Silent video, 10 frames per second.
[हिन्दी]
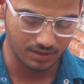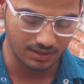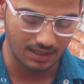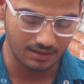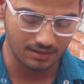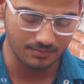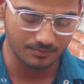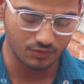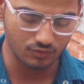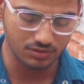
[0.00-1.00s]
जो कि
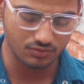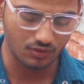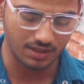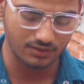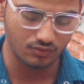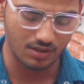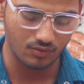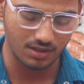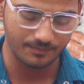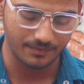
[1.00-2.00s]
रैंडम टूल्स डॉट आई
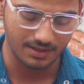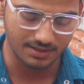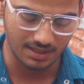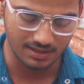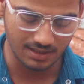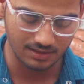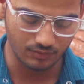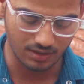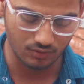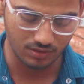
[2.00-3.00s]
का होगा इस तरीके
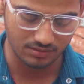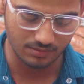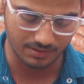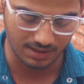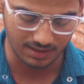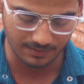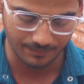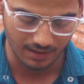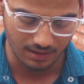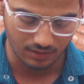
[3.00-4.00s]
का यू होगा इस वेबसाइट का